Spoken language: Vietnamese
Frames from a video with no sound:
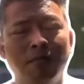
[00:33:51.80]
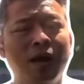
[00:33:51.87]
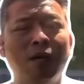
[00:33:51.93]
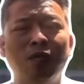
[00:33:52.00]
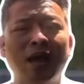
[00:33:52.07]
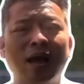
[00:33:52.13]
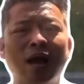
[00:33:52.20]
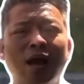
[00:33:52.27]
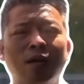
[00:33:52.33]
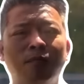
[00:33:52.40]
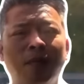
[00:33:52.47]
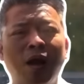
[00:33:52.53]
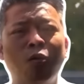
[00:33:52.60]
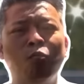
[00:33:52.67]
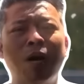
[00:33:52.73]
mấy ông
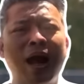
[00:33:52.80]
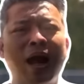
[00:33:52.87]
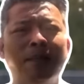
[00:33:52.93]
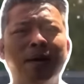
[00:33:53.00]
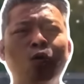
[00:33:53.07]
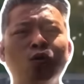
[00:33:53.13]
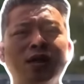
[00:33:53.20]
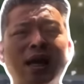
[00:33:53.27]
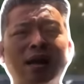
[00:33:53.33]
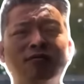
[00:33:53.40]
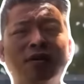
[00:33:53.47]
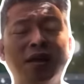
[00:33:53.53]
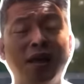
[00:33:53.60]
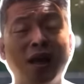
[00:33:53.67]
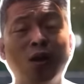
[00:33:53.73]
mấy ông bà mà đấu
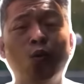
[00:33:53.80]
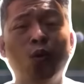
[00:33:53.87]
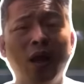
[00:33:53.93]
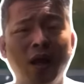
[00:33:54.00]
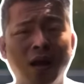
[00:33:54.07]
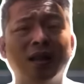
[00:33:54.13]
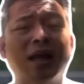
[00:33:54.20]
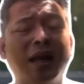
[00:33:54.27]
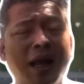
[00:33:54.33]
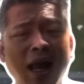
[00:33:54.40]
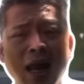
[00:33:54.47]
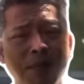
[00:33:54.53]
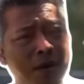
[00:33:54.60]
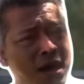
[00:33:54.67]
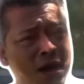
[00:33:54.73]
tranh về nhân quyền ở tại
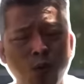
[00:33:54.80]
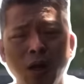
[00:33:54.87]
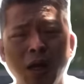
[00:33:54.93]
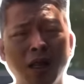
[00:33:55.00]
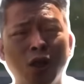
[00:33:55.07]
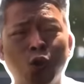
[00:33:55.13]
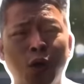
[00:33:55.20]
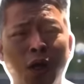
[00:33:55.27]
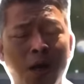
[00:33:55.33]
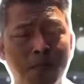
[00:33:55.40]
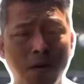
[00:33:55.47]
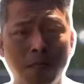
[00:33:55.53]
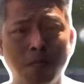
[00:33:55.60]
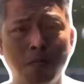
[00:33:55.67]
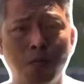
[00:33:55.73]
nga bây giờ nguyên thấy tội nghiệp
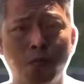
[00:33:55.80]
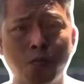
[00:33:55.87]
lắm